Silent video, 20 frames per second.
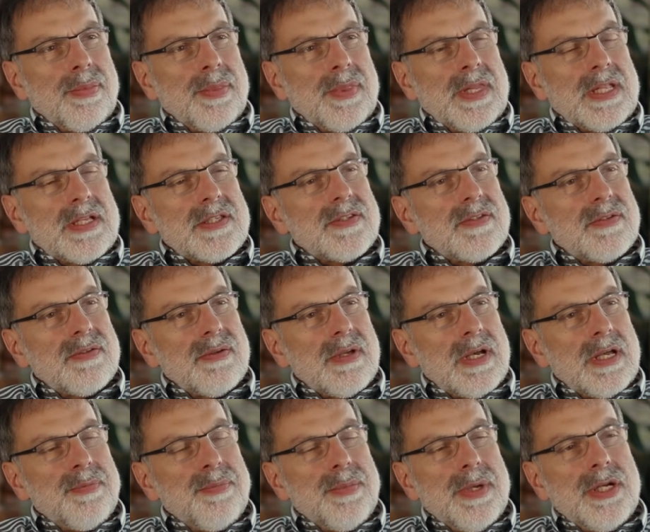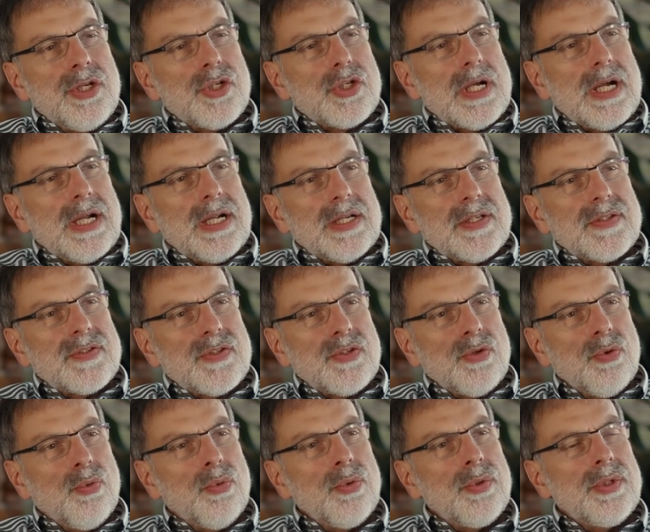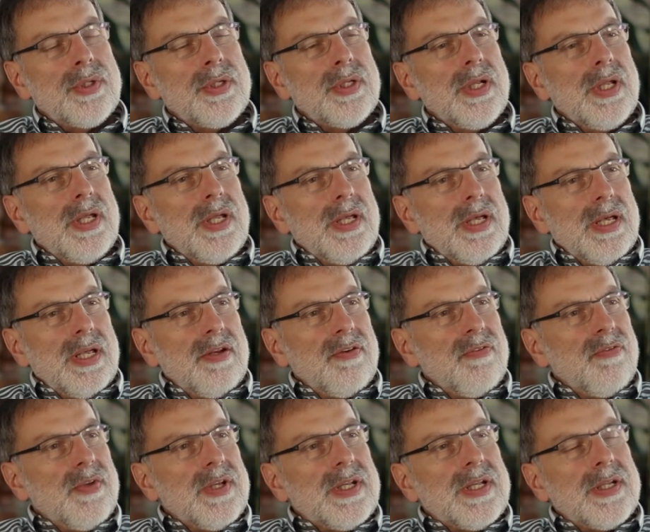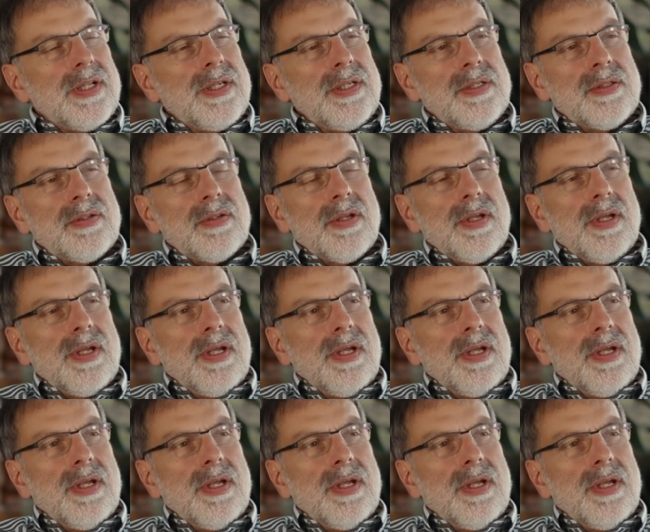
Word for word: dass ein Mensch Aggressionen entwickelt,